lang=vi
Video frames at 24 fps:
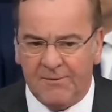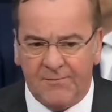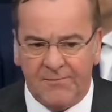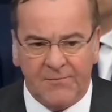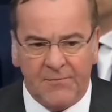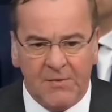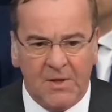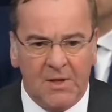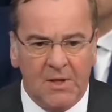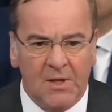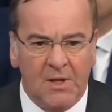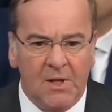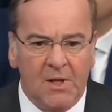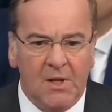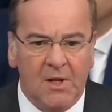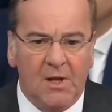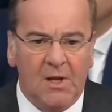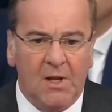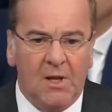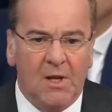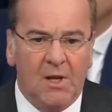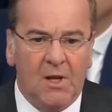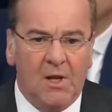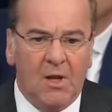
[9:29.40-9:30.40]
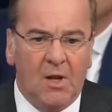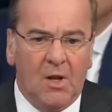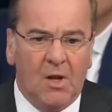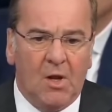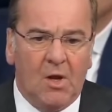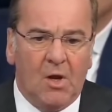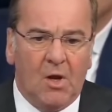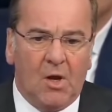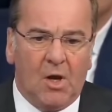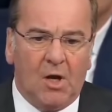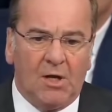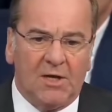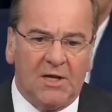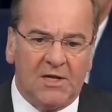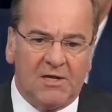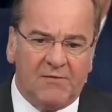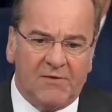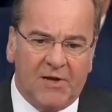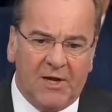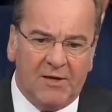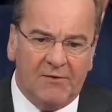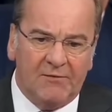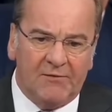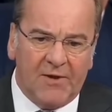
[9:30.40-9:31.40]
cũng đang chuẩn bị cho một cuộc đại
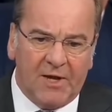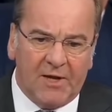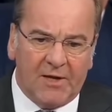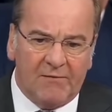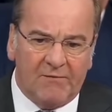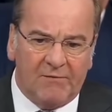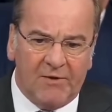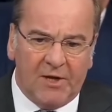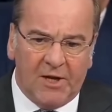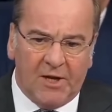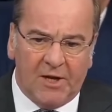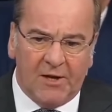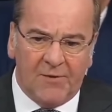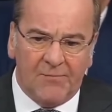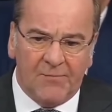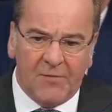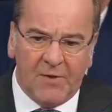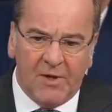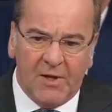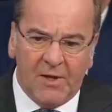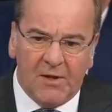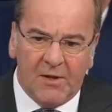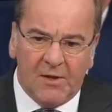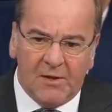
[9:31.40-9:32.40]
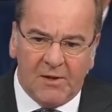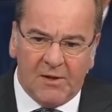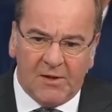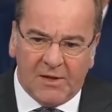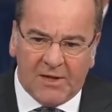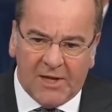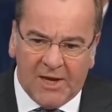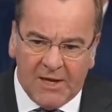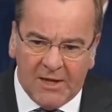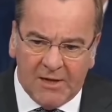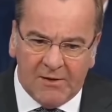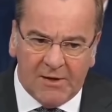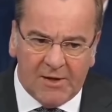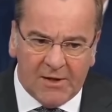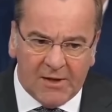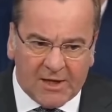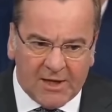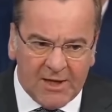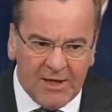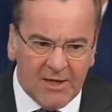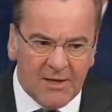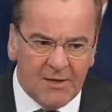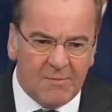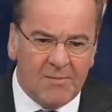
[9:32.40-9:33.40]
chiến mới để chống lại nước Nga.
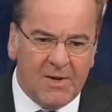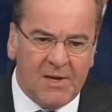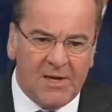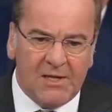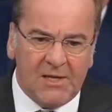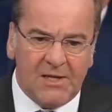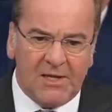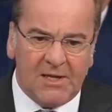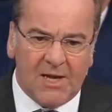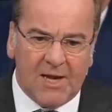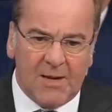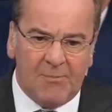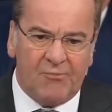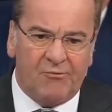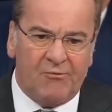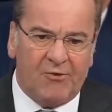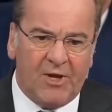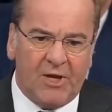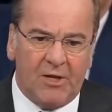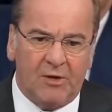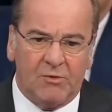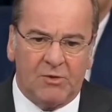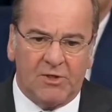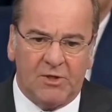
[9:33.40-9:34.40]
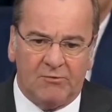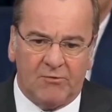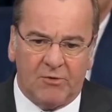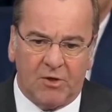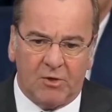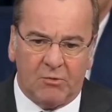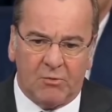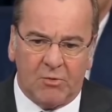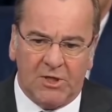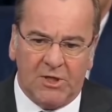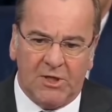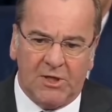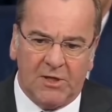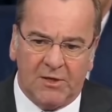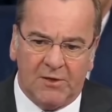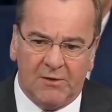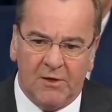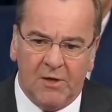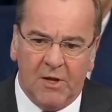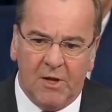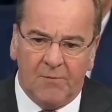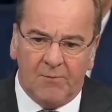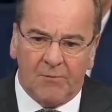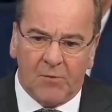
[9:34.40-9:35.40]
Theo ông này, để làm được điều đó
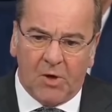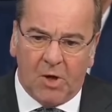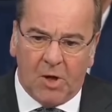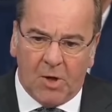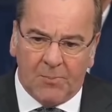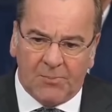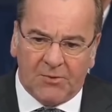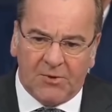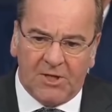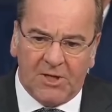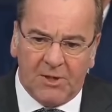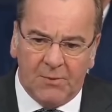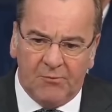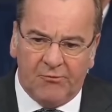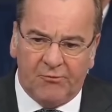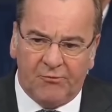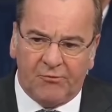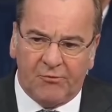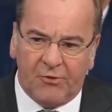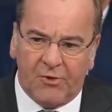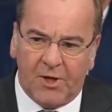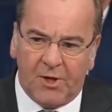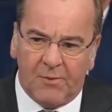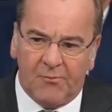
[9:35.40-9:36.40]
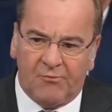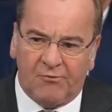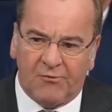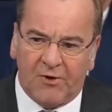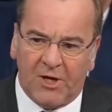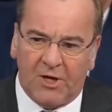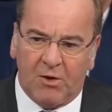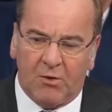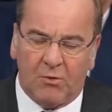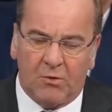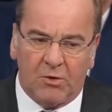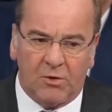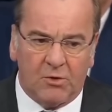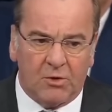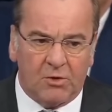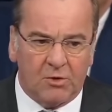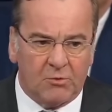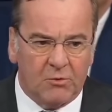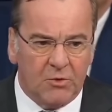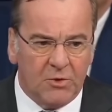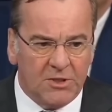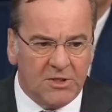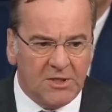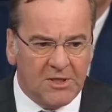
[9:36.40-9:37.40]
thì họ cần từ sáu tới mười năm
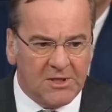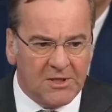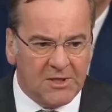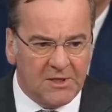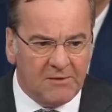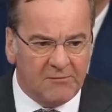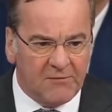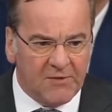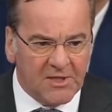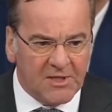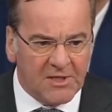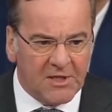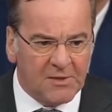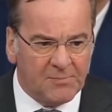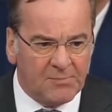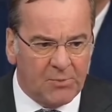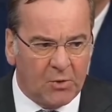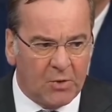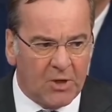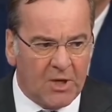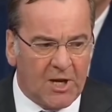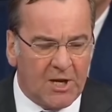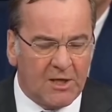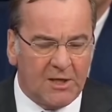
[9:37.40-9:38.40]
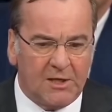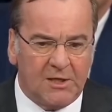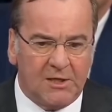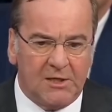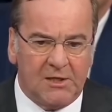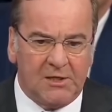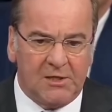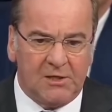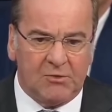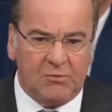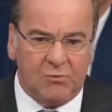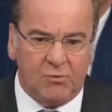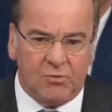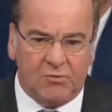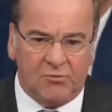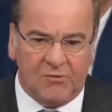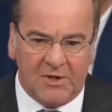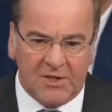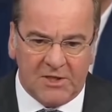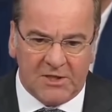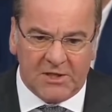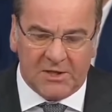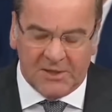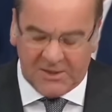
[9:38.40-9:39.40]
để tái vũ trang quy mô lớn, cần
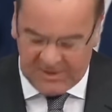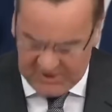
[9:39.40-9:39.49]
phải tăng